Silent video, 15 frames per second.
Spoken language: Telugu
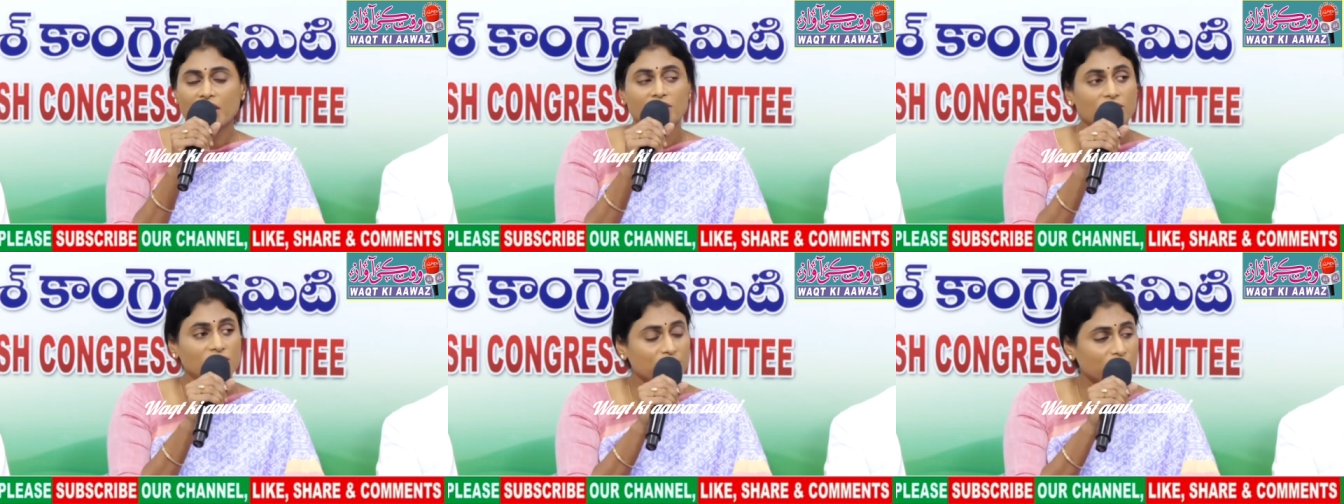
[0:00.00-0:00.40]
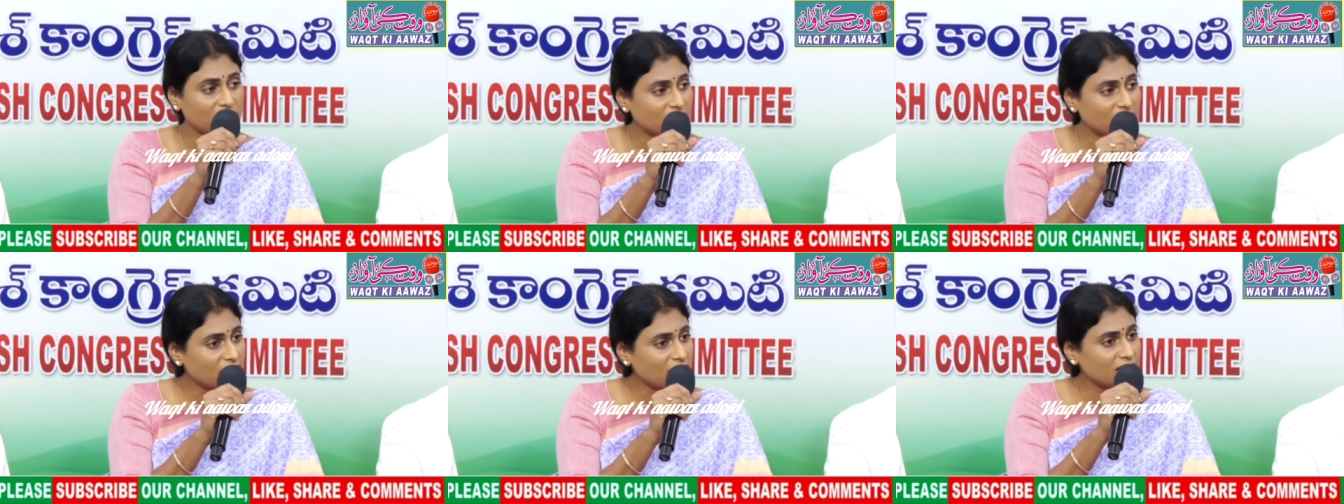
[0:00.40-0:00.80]
తాను
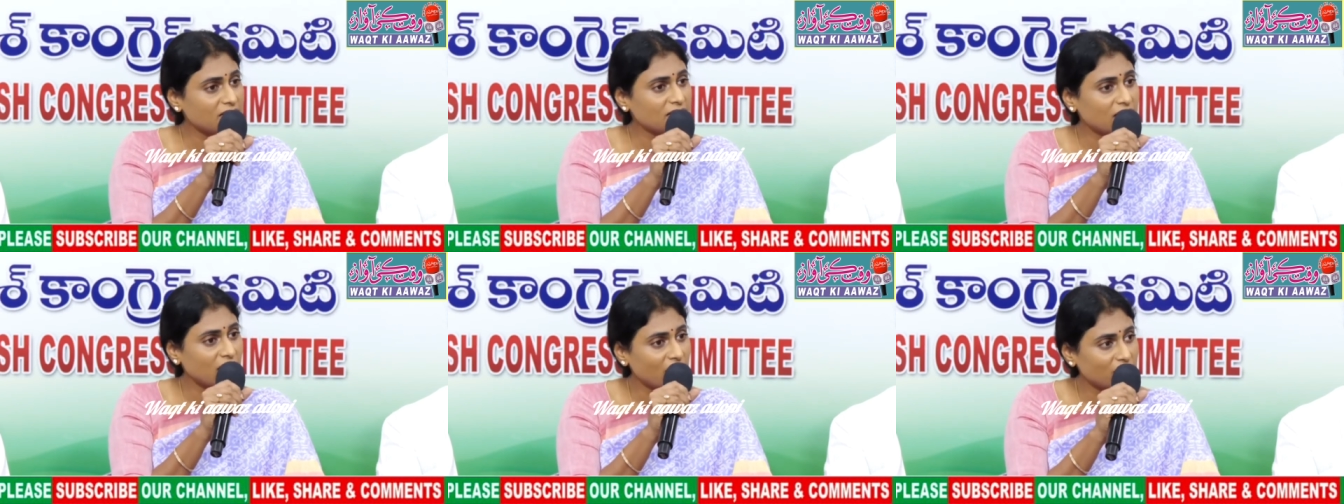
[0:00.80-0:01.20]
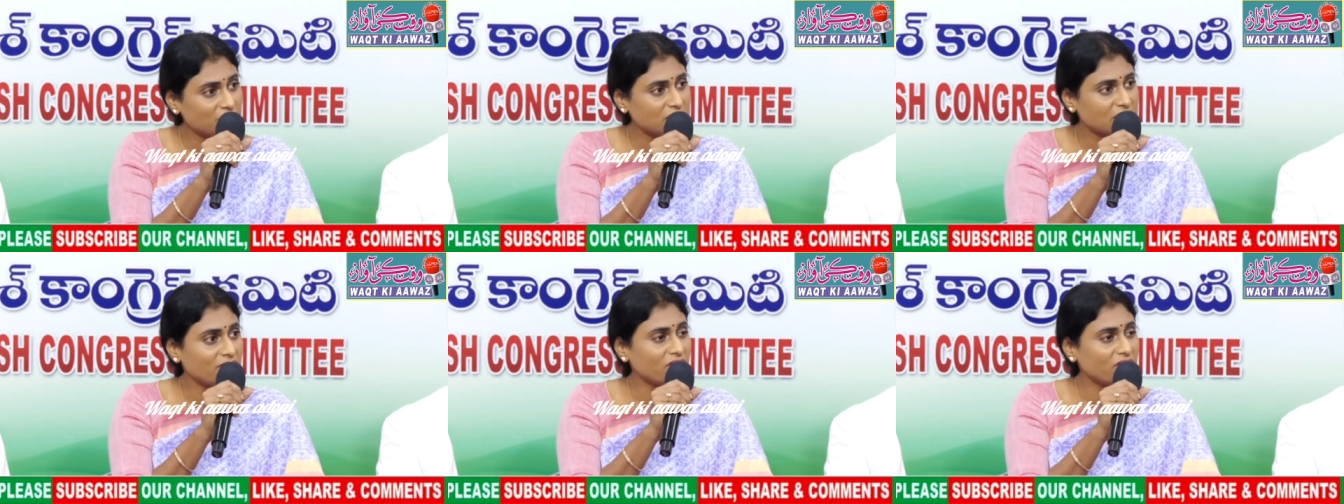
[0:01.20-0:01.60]
బతికినంత
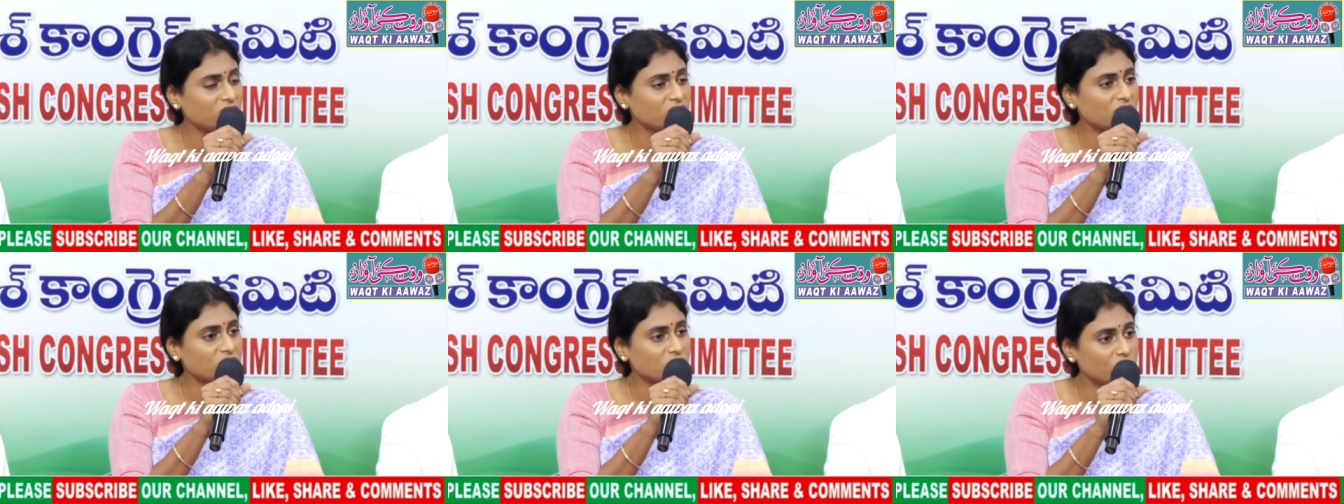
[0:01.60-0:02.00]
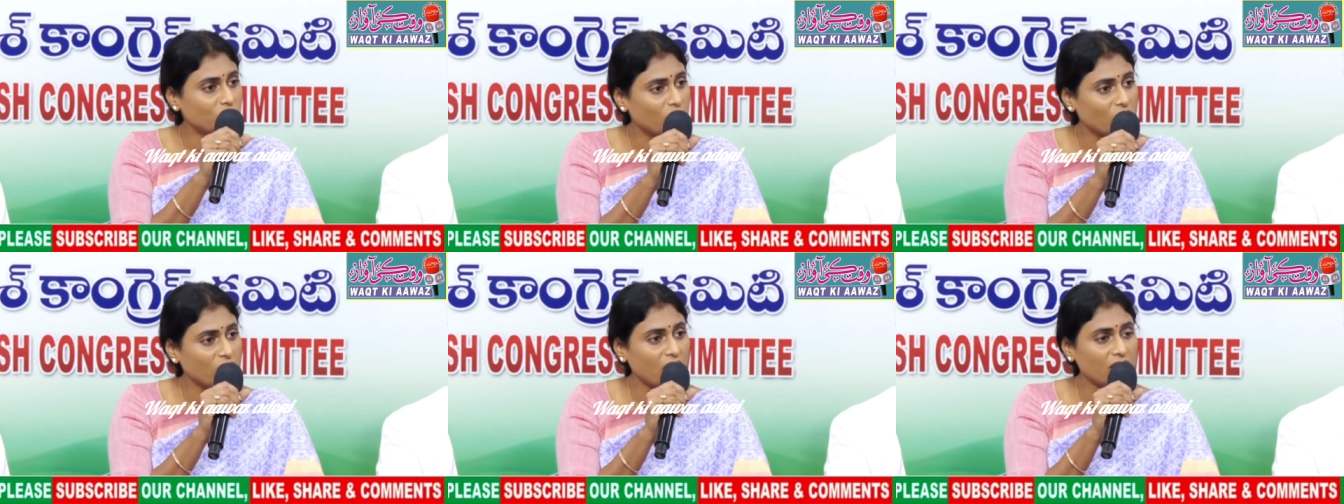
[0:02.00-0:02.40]
కాలం సేవలు
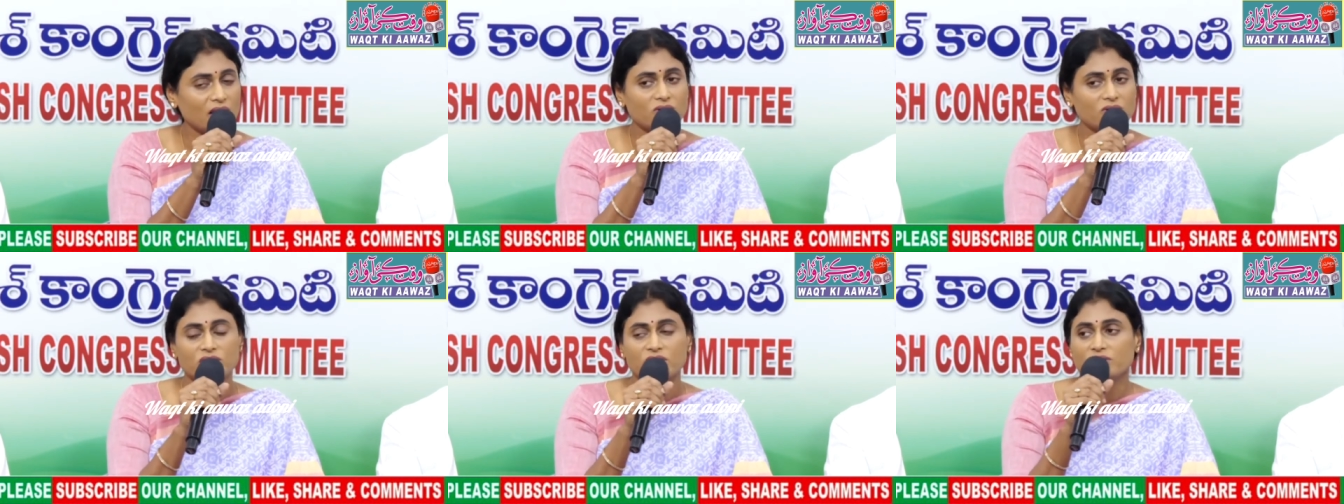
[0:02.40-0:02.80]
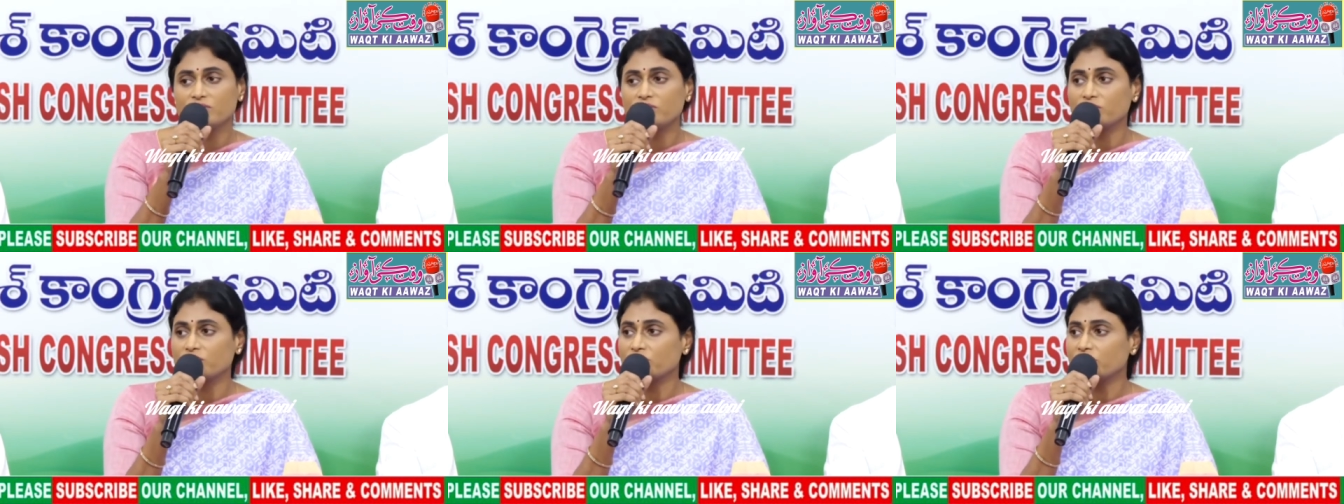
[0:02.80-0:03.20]
చేస్తూ పోరాటాలు
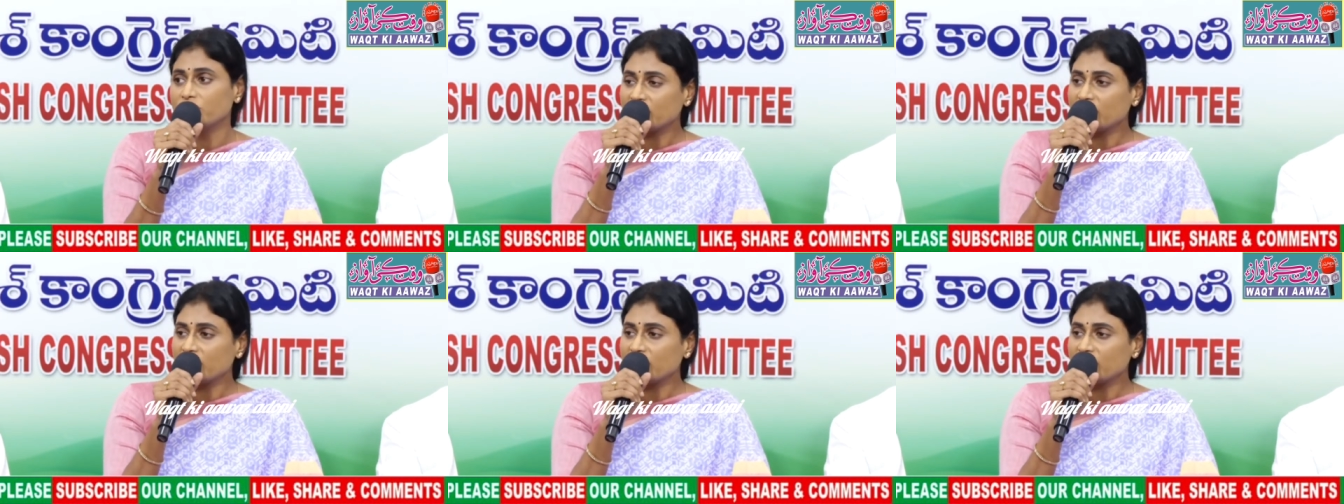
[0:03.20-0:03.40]
చేస్తూ